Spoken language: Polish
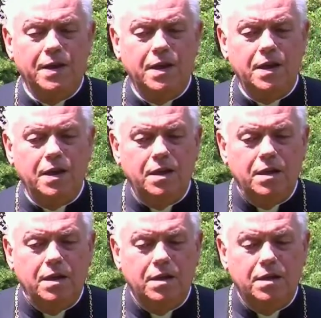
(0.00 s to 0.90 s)

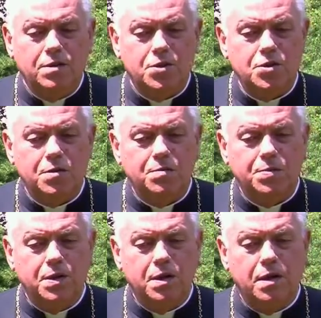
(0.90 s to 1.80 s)
i życzę,
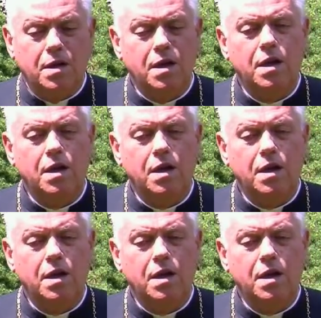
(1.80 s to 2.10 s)
by